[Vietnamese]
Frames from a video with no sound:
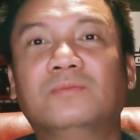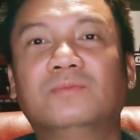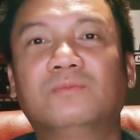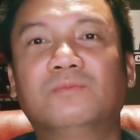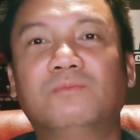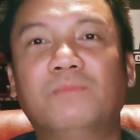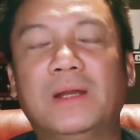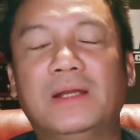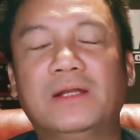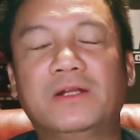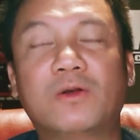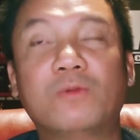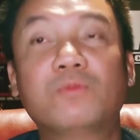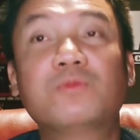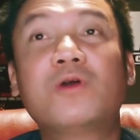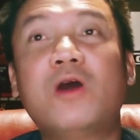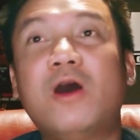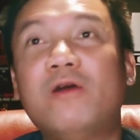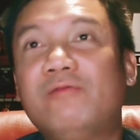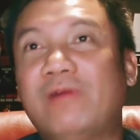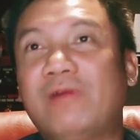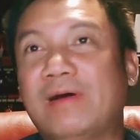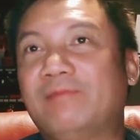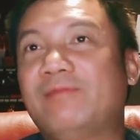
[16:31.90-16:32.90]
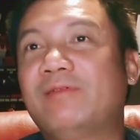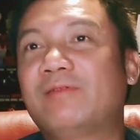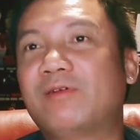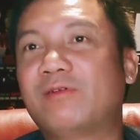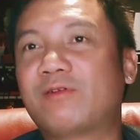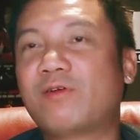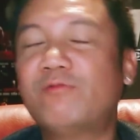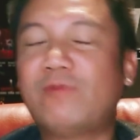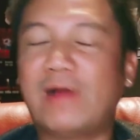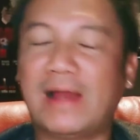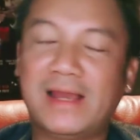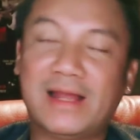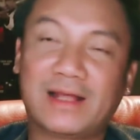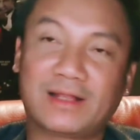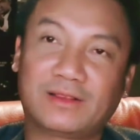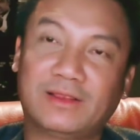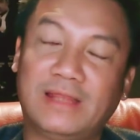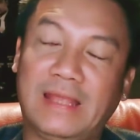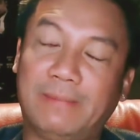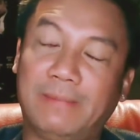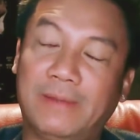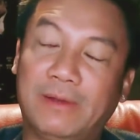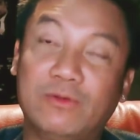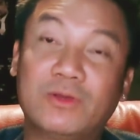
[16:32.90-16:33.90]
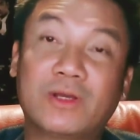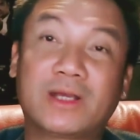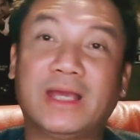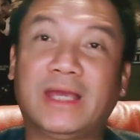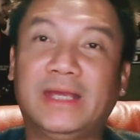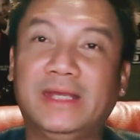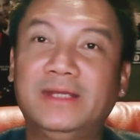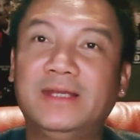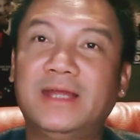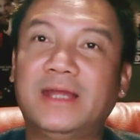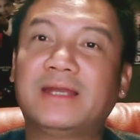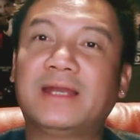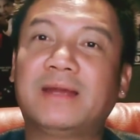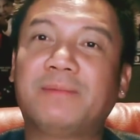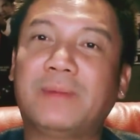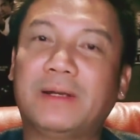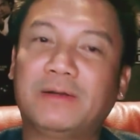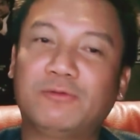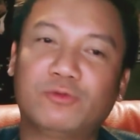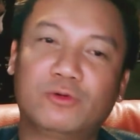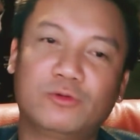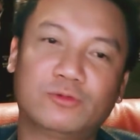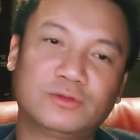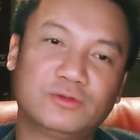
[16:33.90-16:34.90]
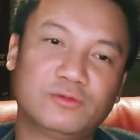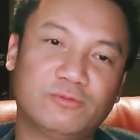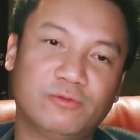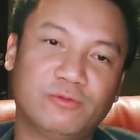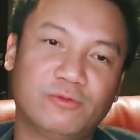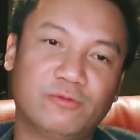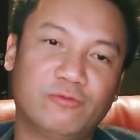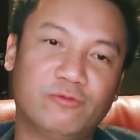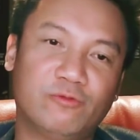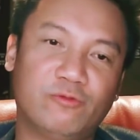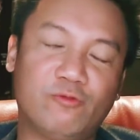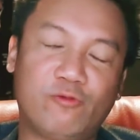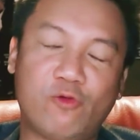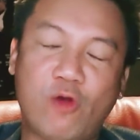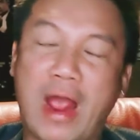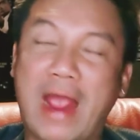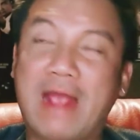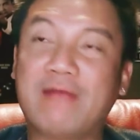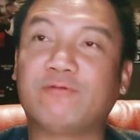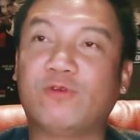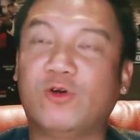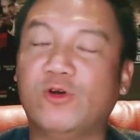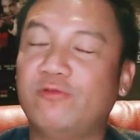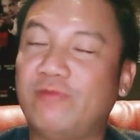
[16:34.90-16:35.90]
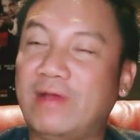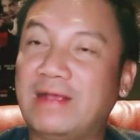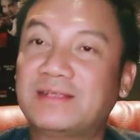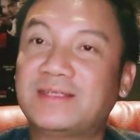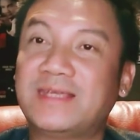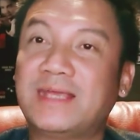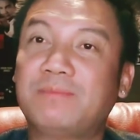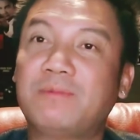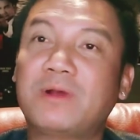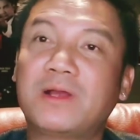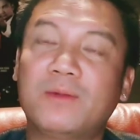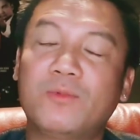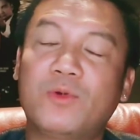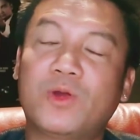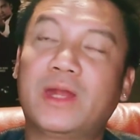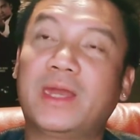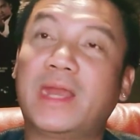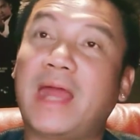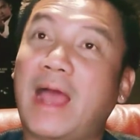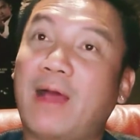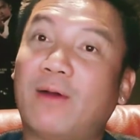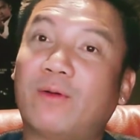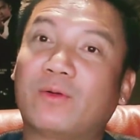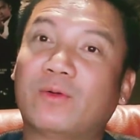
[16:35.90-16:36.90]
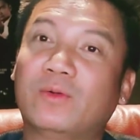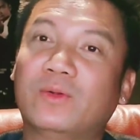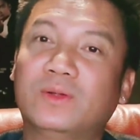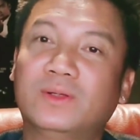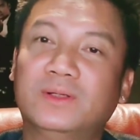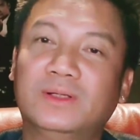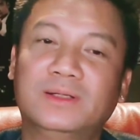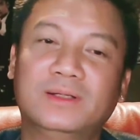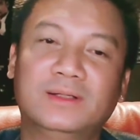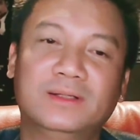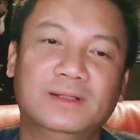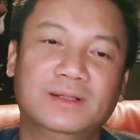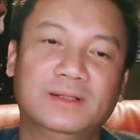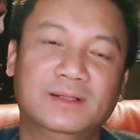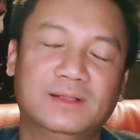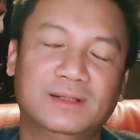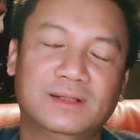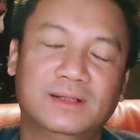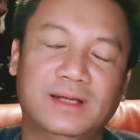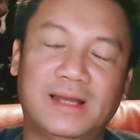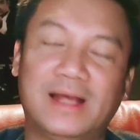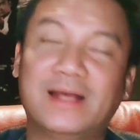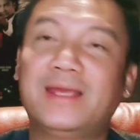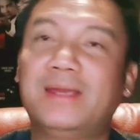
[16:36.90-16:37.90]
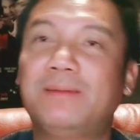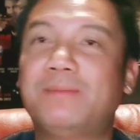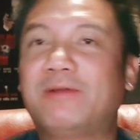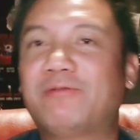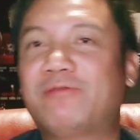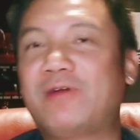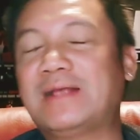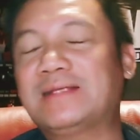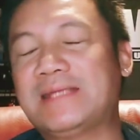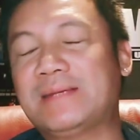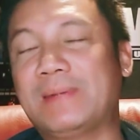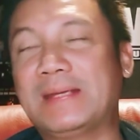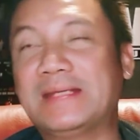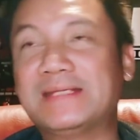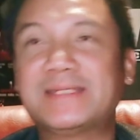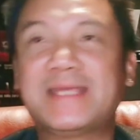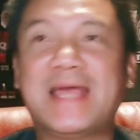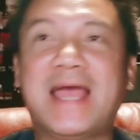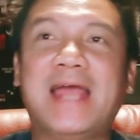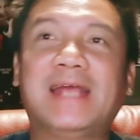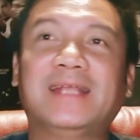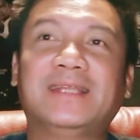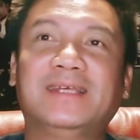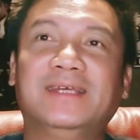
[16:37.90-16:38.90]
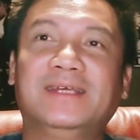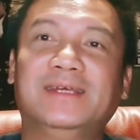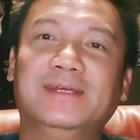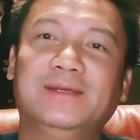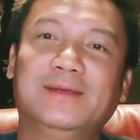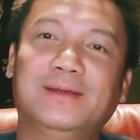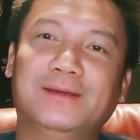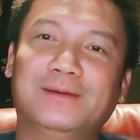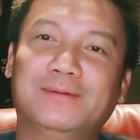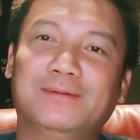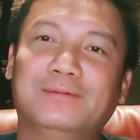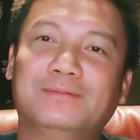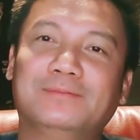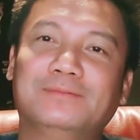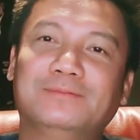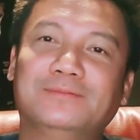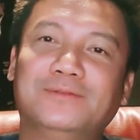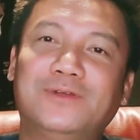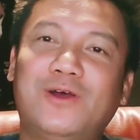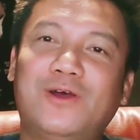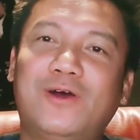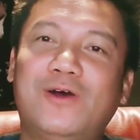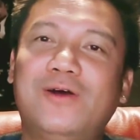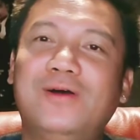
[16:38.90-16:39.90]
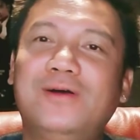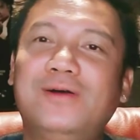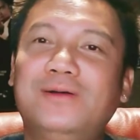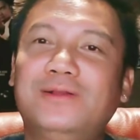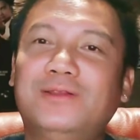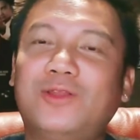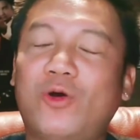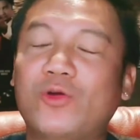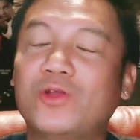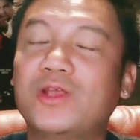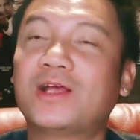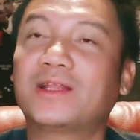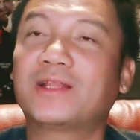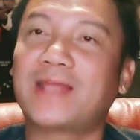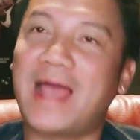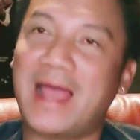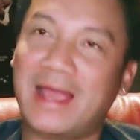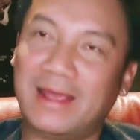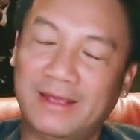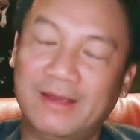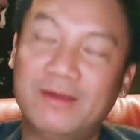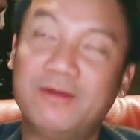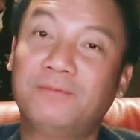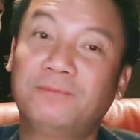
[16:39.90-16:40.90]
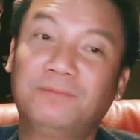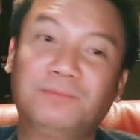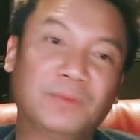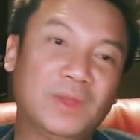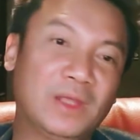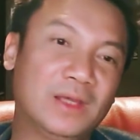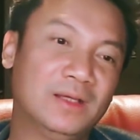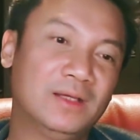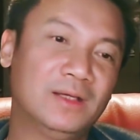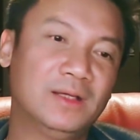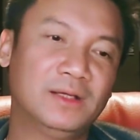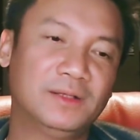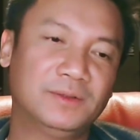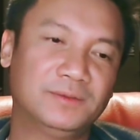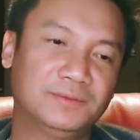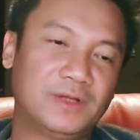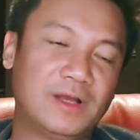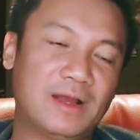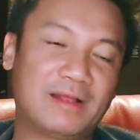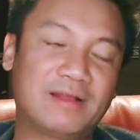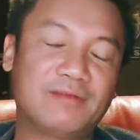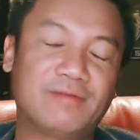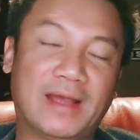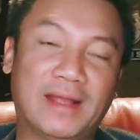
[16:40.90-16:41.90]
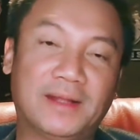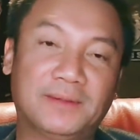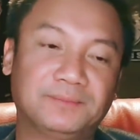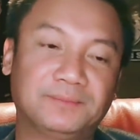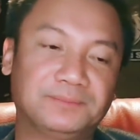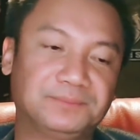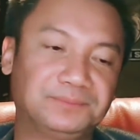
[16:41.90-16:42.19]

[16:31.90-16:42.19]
mình cũng có phạt cũng phải là tìm hiểu cho kỹ để ra mình khoan vội phán xét bất cứ người nào lỡ khi mình phán xét bị sai thì ờ, nó tội cho người ta hiểu không nó là như vậy